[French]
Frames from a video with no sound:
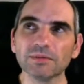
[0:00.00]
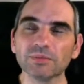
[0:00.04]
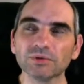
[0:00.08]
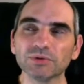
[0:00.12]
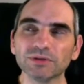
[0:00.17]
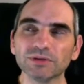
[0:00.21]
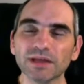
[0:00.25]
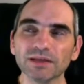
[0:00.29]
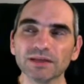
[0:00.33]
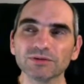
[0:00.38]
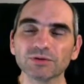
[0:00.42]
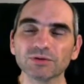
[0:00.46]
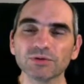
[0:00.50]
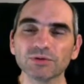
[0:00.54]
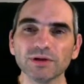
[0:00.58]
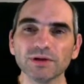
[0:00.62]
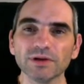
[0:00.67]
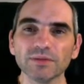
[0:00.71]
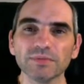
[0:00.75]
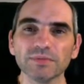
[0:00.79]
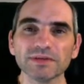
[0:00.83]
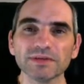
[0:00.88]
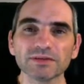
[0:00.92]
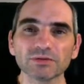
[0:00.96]
Peut-être que
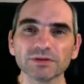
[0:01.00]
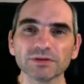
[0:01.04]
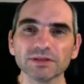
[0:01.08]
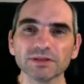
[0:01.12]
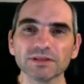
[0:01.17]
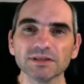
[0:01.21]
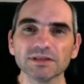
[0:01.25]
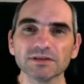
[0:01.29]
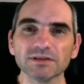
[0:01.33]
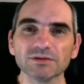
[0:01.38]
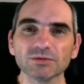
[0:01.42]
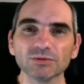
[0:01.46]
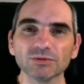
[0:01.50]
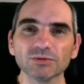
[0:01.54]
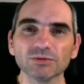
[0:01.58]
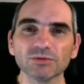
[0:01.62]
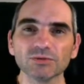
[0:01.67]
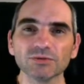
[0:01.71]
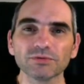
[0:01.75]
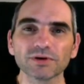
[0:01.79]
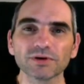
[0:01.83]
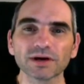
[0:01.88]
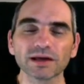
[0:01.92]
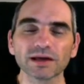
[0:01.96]
les maisons d'édition
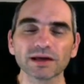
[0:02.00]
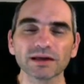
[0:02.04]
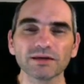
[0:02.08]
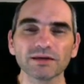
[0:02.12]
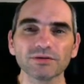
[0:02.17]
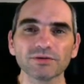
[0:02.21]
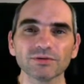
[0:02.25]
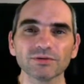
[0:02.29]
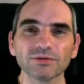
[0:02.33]
devraient,